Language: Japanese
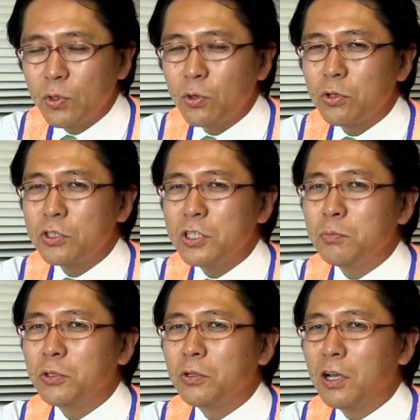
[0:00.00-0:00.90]
東京新
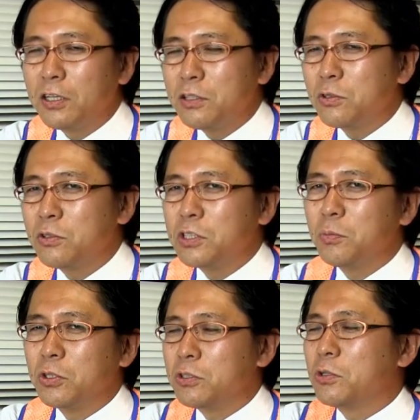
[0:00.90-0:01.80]
聞とかねその地
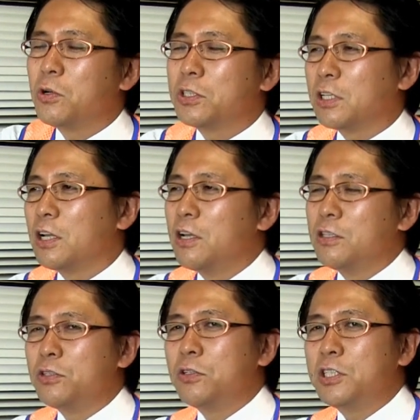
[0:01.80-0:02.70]
元の地方紙だ
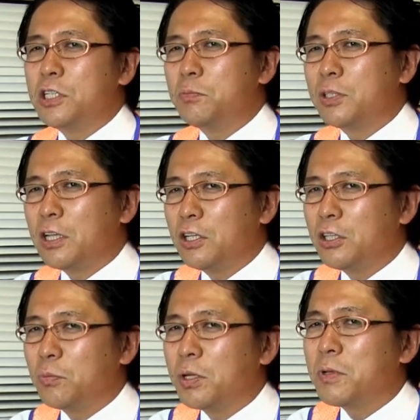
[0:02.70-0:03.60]
中日新聞だってい
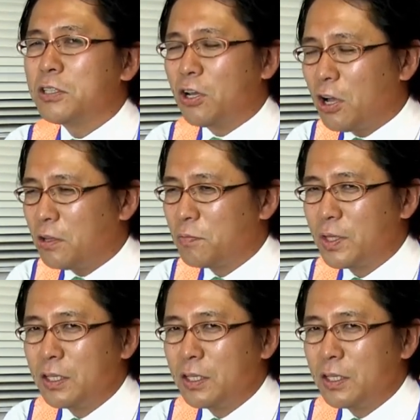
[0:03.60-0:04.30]
いと思いますよ。